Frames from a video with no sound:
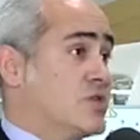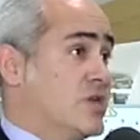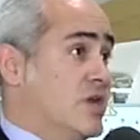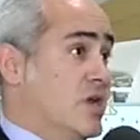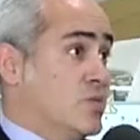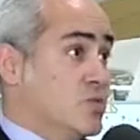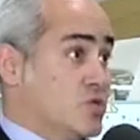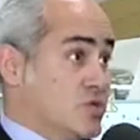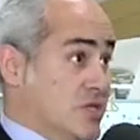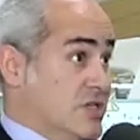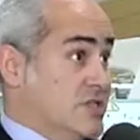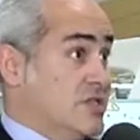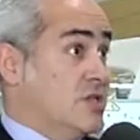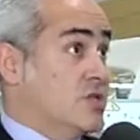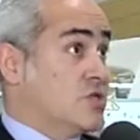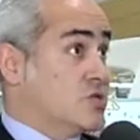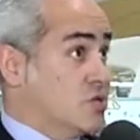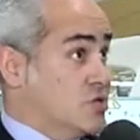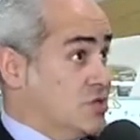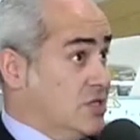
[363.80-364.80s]
el Airbus
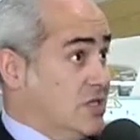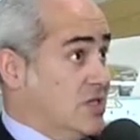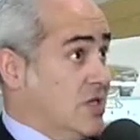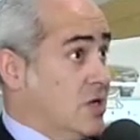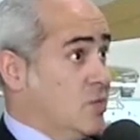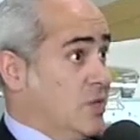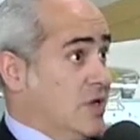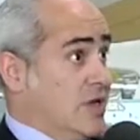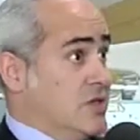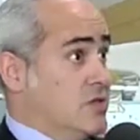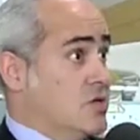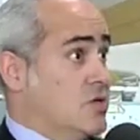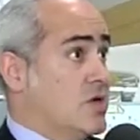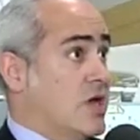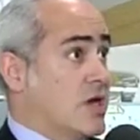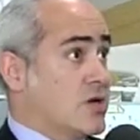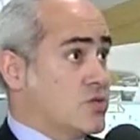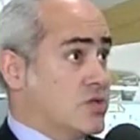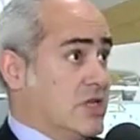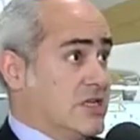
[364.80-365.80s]
380 operando
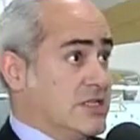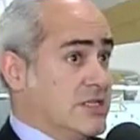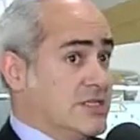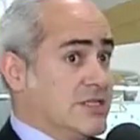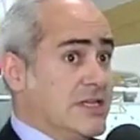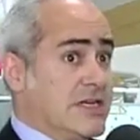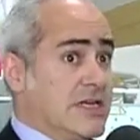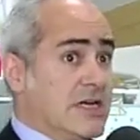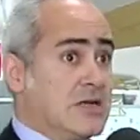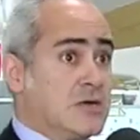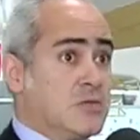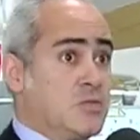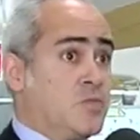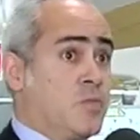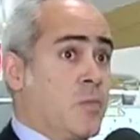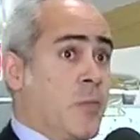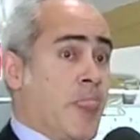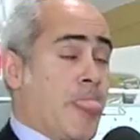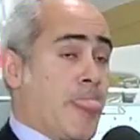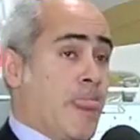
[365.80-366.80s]
las rutas de China
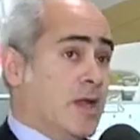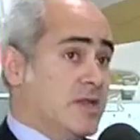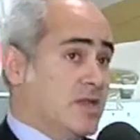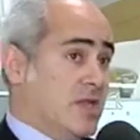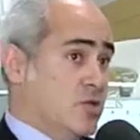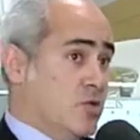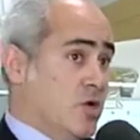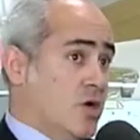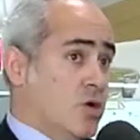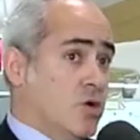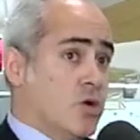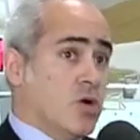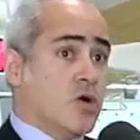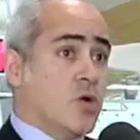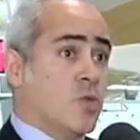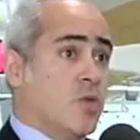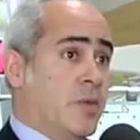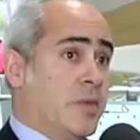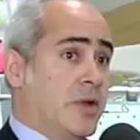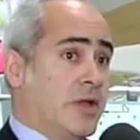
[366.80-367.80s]
tanto a Hong Kong
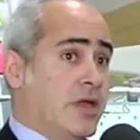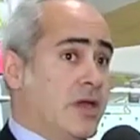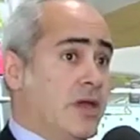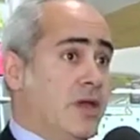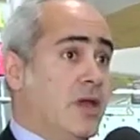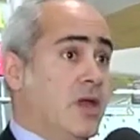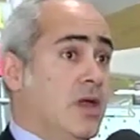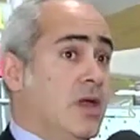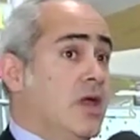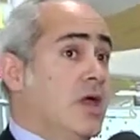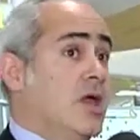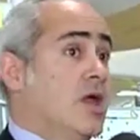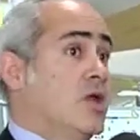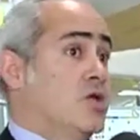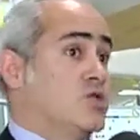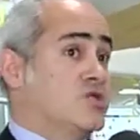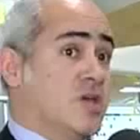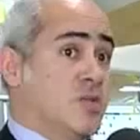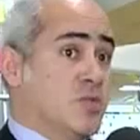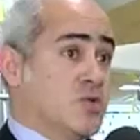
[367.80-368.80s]
como a Pekín.
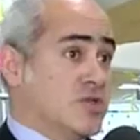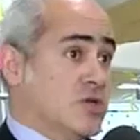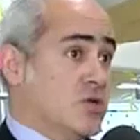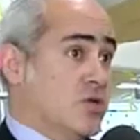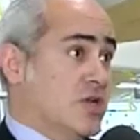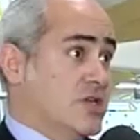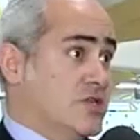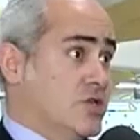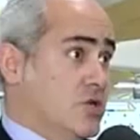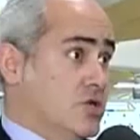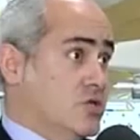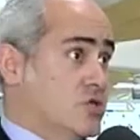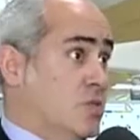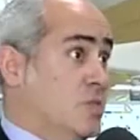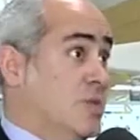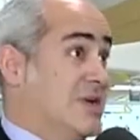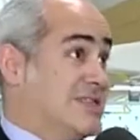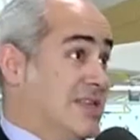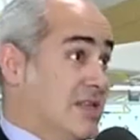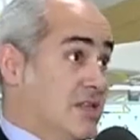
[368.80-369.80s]
Los tiempos de conexión son
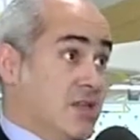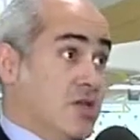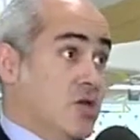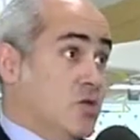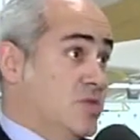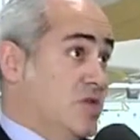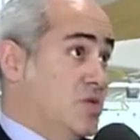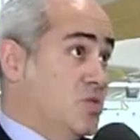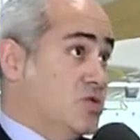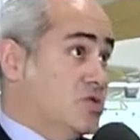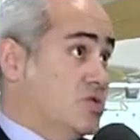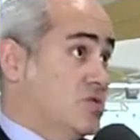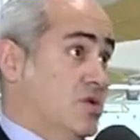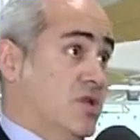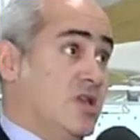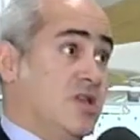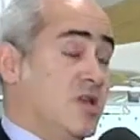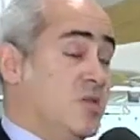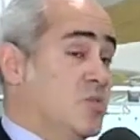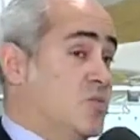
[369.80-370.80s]
bastante óptimos,
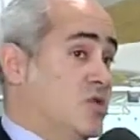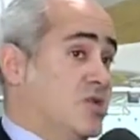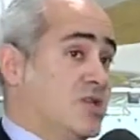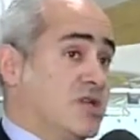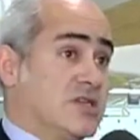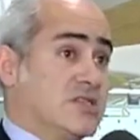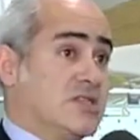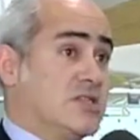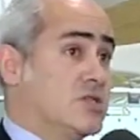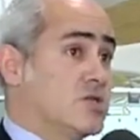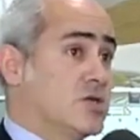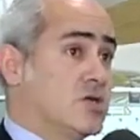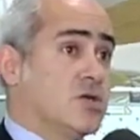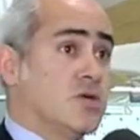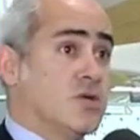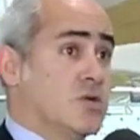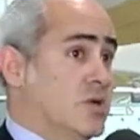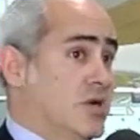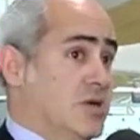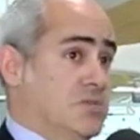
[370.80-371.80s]
el tiempo de
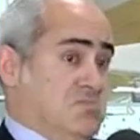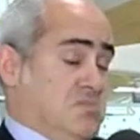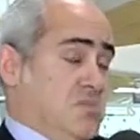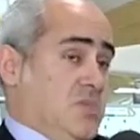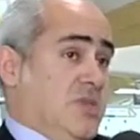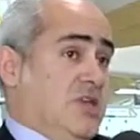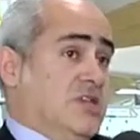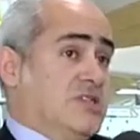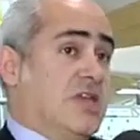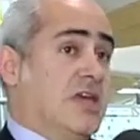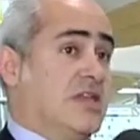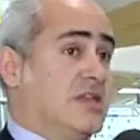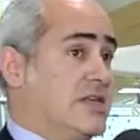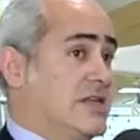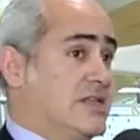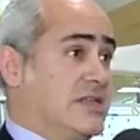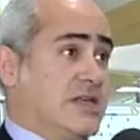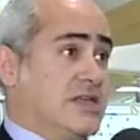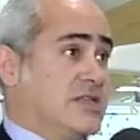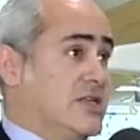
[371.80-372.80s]
tránsito eh, está entre
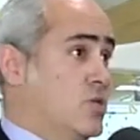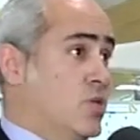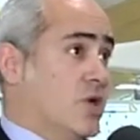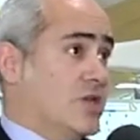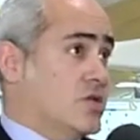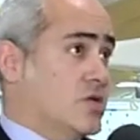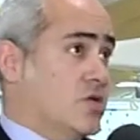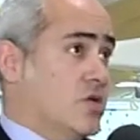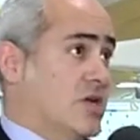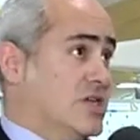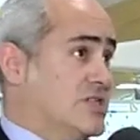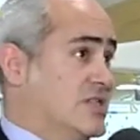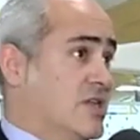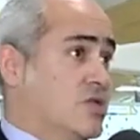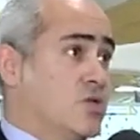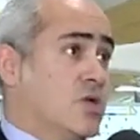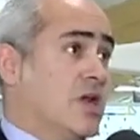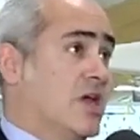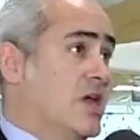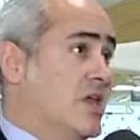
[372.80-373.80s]
3 y 4 horas
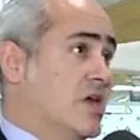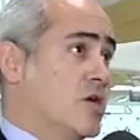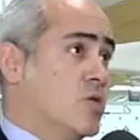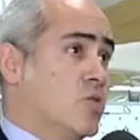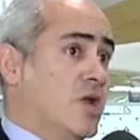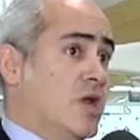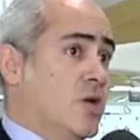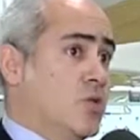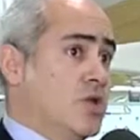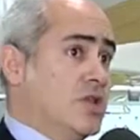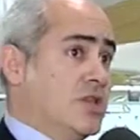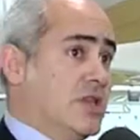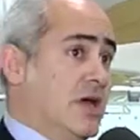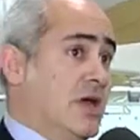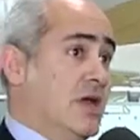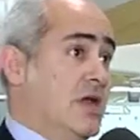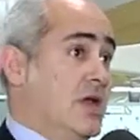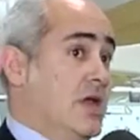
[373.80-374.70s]
tanto a la ida como a la vuelta